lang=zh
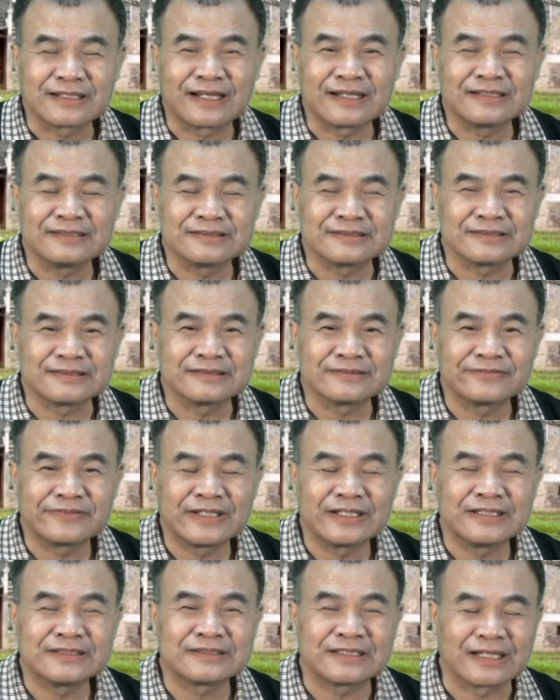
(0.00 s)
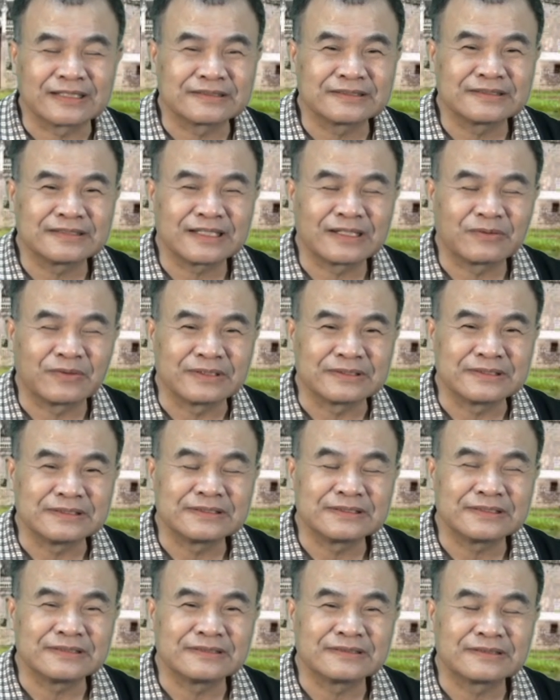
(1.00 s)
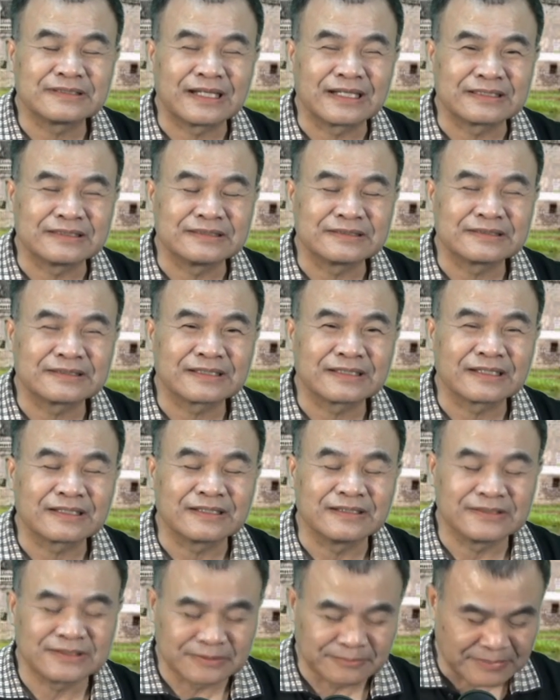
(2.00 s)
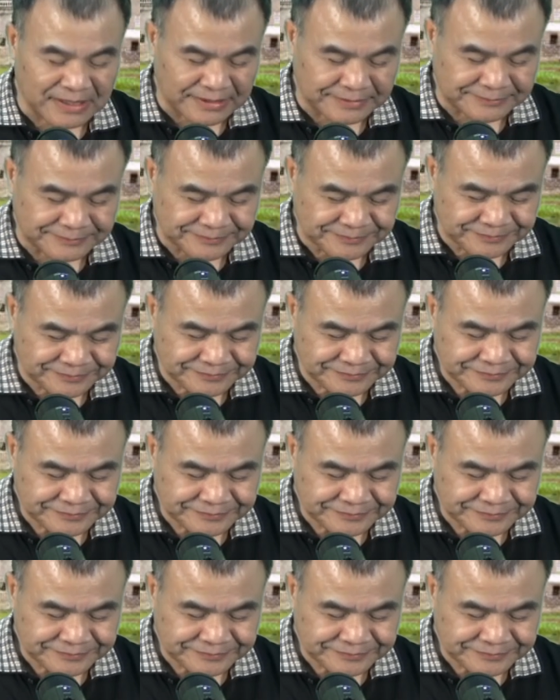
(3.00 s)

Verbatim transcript: 他一直非常向往新党的这个革新派。